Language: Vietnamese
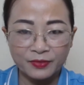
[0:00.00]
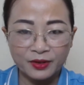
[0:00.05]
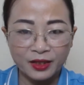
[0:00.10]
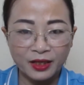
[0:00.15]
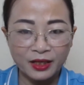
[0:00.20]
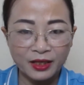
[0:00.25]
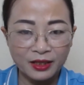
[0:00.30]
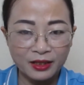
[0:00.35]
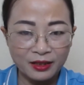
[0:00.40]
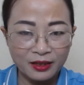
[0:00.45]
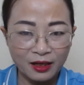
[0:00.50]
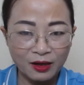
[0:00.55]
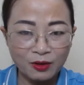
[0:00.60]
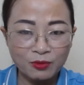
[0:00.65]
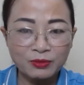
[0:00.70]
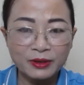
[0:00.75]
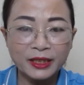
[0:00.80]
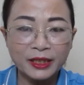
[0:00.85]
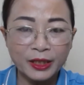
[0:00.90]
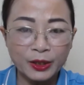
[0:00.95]
thì
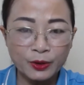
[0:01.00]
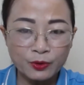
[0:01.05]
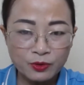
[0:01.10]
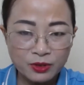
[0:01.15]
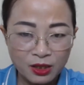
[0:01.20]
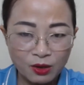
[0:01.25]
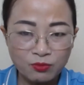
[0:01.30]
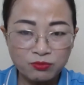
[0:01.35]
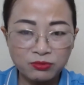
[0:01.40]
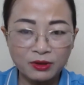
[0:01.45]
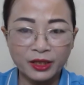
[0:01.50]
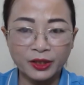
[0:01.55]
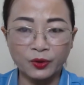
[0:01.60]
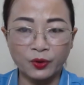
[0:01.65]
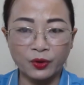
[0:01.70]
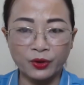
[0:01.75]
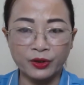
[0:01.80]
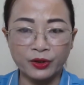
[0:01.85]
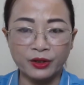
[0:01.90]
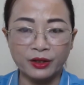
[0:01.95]
ông nên cứu sống lấy
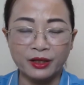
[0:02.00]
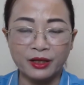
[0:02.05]
tôi.